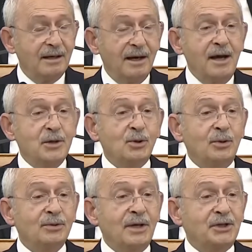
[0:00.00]
en
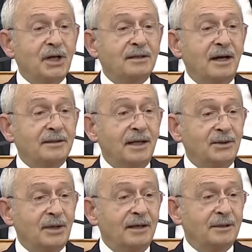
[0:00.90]
sonunda şekerde
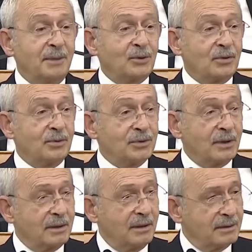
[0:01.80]
ithal etmek
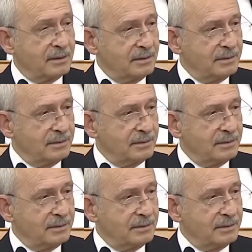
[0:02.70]
durumunda kaldık.